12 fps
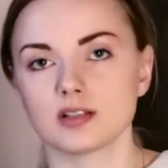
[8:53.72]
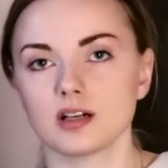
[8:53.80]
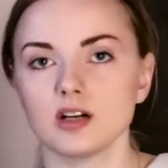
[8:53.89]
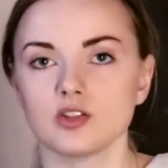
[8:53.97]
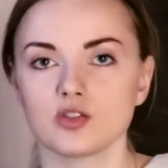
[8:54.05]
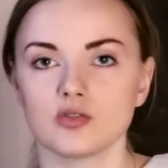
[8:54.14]

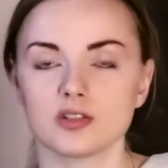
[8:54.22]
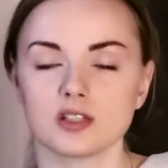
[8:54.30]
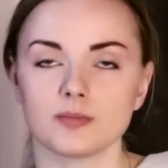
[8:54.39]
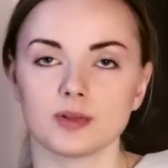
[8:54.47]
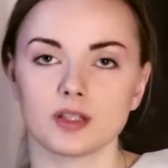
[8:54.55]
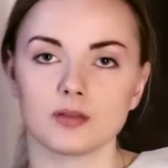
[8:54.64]

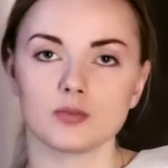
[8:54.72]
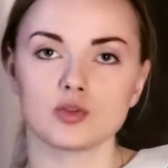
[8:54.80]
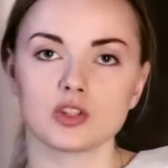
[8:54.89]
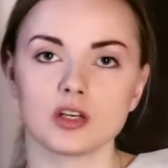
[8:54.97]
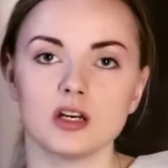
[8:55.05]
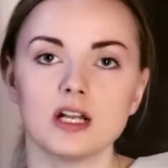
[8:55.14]
заканчивается, потому
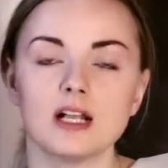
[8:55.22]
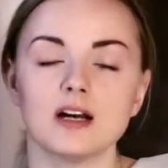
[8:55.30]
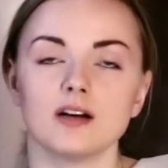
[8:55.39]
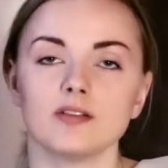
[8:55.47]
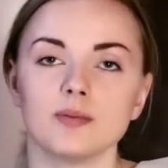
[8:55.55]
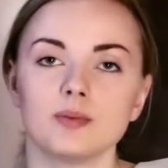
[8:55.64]
что,
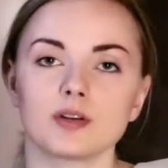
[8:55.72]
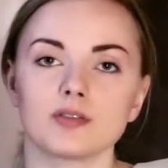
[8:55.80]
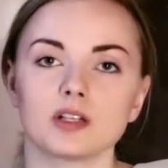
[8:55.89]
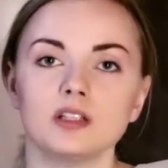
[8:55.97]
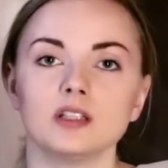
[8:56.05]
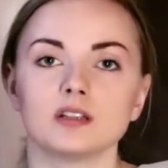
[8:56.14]

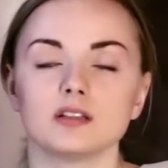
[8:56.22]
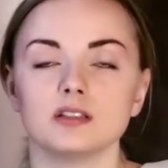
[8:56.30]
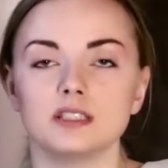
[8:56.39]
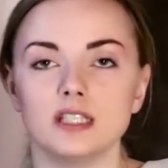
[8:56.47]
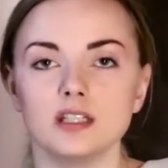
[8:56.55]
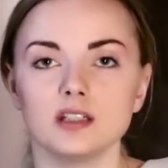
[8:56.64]
во-первых, нет
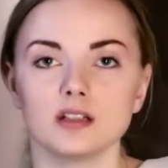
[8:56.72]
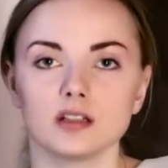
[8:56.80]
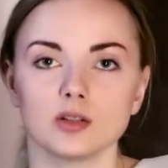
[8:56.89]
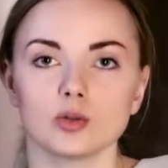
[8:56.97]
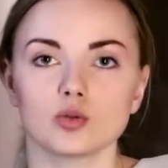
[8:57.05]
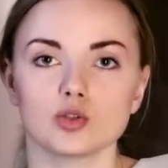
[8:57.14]
денег
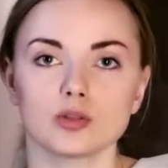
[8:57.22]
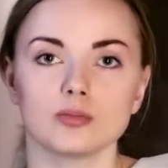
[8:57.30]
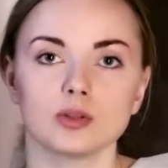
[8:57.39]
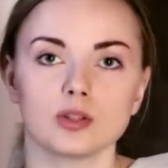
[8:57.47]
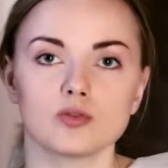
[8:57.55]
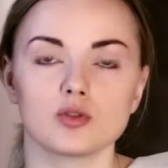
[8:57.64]
на то,
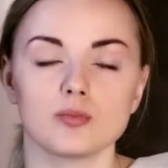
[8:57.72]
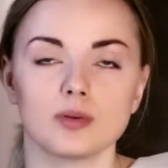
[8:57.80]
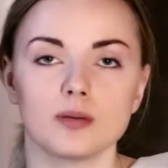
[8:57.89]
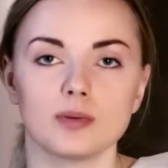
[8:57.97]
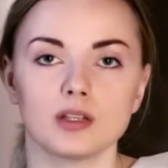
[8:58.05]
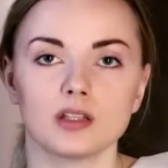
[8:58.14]
чтобы это все
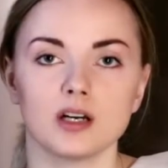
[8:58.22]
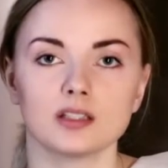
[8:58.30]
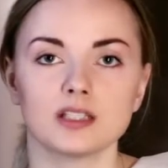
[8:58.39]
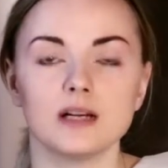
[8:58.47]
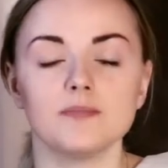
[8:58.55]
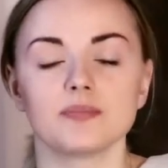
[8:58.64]

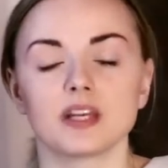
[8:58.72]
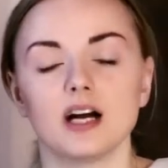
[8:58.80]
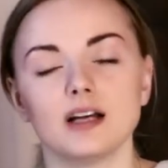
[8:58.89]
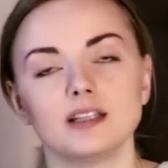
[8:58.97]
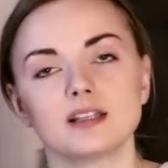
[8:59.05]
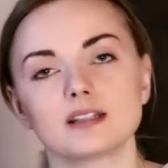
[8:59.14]
приобретать,
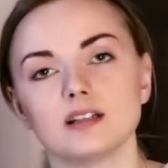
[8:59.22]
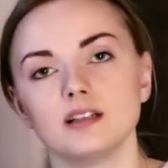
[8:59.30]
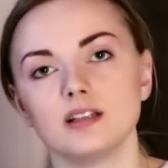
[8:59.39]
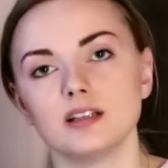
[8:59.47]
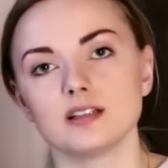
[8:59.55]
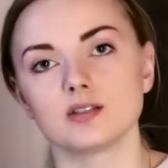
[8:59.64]
а если
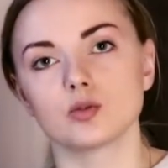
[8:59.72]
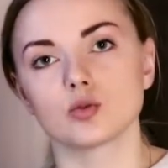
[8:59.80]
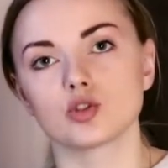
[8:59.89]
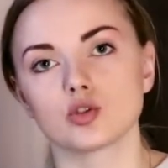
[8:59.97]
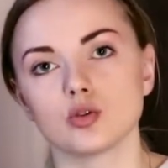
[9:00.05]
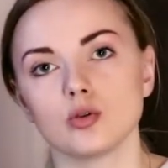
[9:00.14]
есть то,
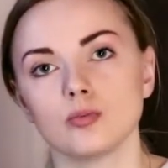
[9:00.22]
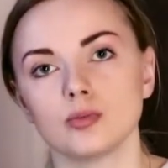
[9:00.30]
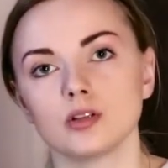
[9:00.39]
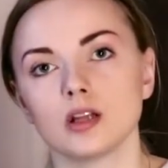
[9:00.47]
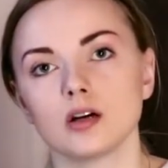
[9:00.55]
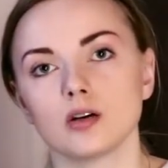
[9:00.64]
что
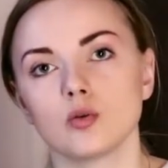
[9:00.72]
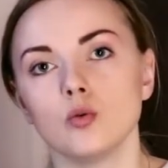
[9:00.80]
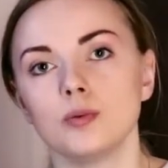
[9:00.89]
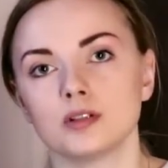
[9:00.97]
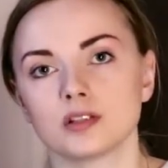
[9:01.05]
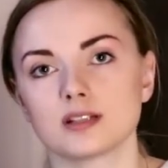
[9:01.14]
было
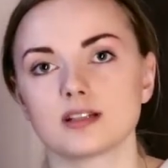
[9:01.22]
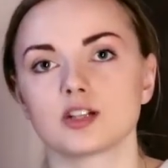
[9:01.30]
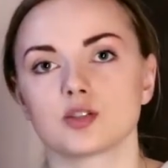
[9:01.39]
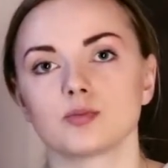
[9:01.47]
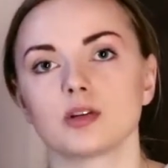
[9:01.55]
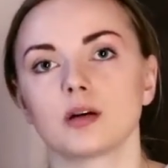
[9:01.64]
куплено именно,
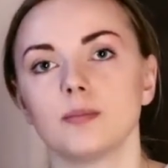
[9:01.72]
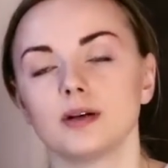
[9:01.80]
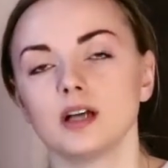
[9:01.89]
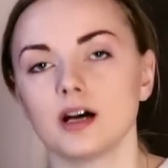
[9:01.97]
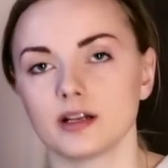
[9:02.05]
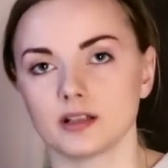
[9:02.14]
скажем так,
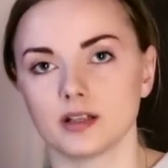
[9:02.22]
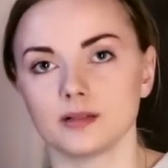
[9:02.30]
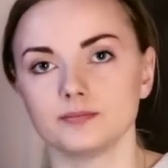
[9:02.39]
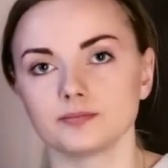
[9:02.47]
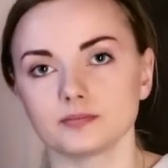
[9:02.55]
подарено